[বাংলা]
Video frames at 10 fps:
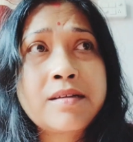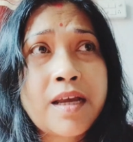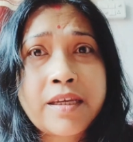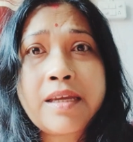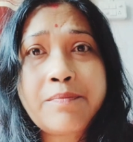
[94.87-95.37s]

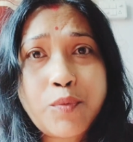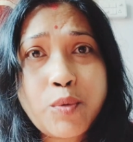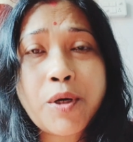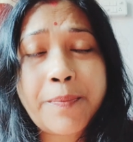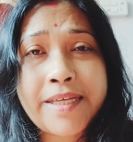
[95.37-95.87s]
নাকি
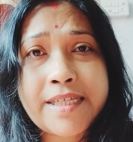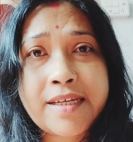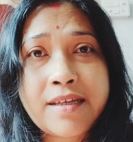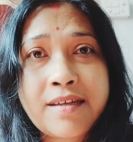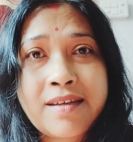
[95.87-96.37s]
বুর্বক পেয়েছে
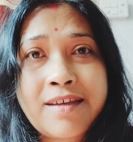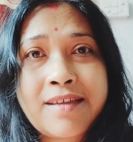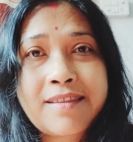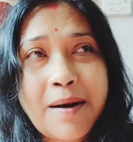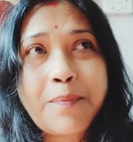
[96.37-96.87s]

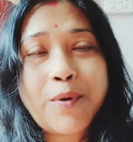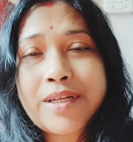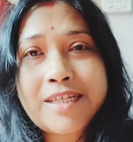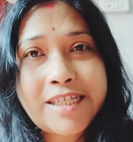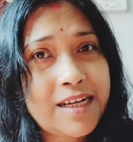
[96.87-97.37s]
তারপর
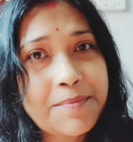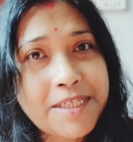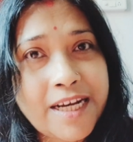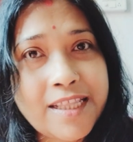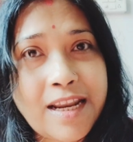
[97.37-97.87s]
সেটা আমি
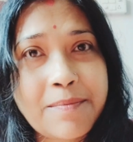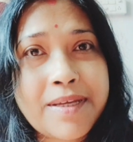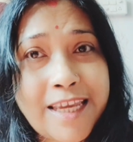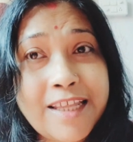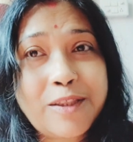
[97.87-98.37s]
ছেড়ে দিলাম
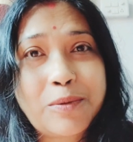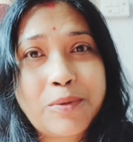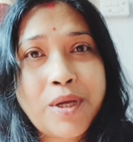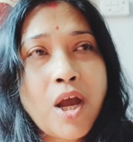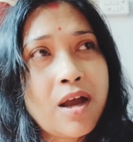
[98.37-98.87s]
কিন্তু
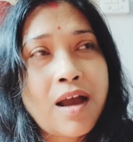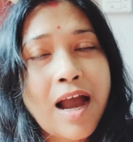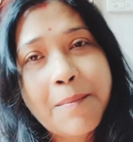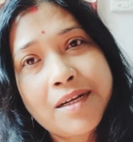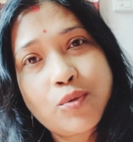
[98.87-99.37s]

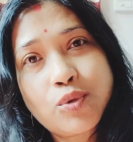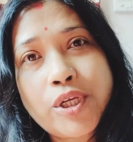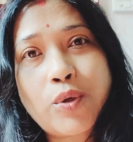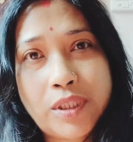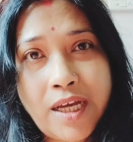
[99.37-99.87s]
আমার
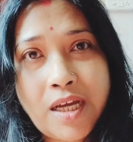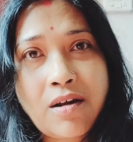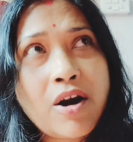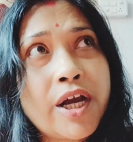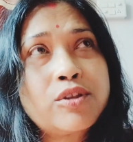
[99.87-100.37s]
দুটোই কথা
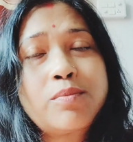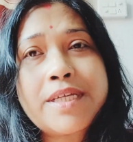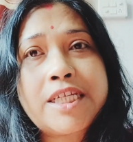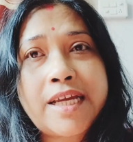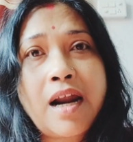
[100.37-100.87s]
হয় তুমি
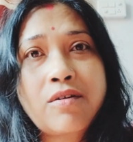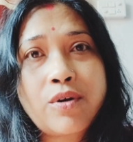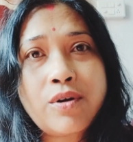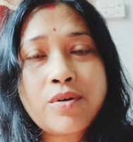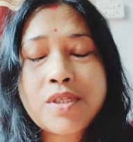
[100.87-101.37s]
স্বীকার
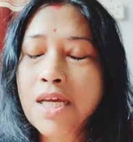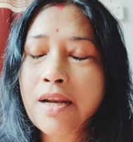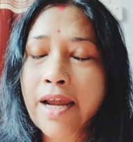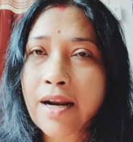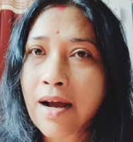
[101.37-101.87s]
করো যে
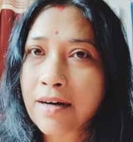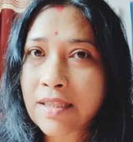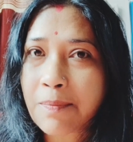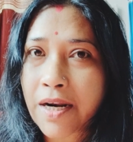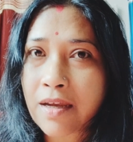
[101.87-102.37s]
ল্যাংড়া
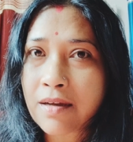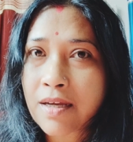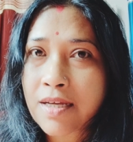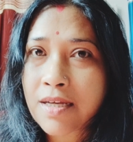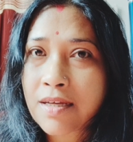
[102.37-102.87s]
হাঁটতে পারে
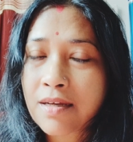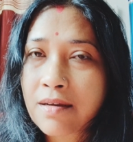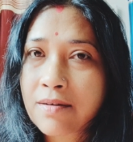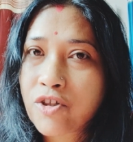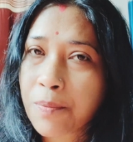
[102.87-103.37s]

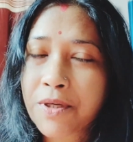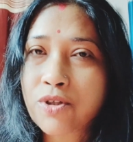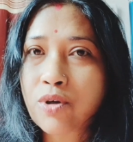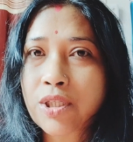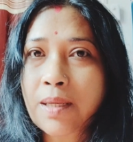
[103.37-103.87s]
সব
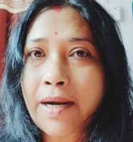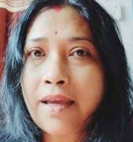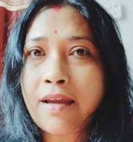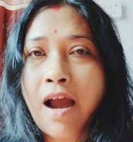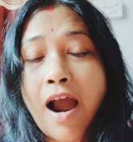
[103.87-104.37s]
কিছু করতে পারে
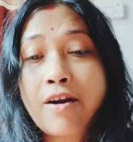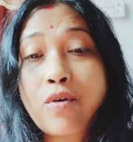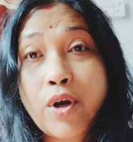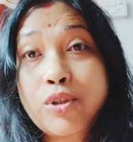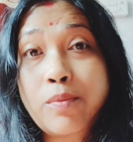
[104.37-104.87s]
আর
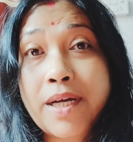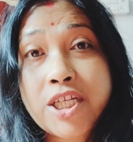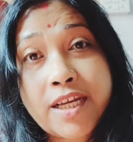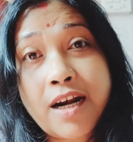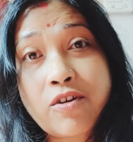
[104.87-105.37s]
নয় তো বা
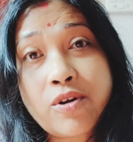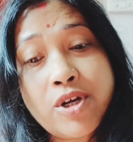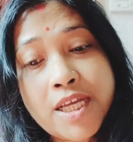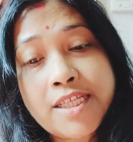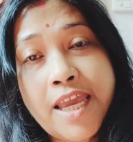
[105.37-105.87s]
স্বীকার করো
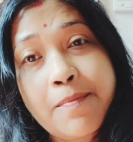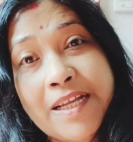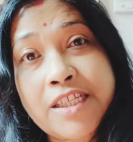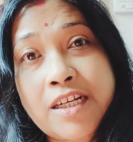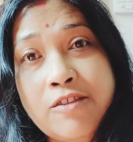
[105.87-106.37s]
যে এই
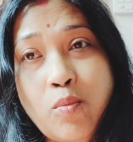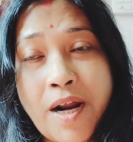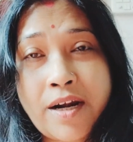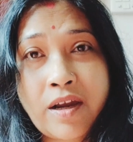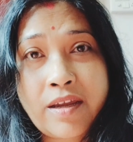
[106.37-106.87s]
বাচ্চাটা
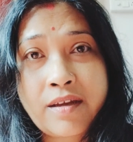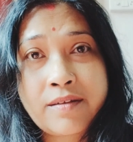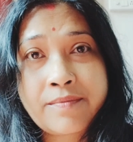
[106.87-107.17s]
তোমার নয়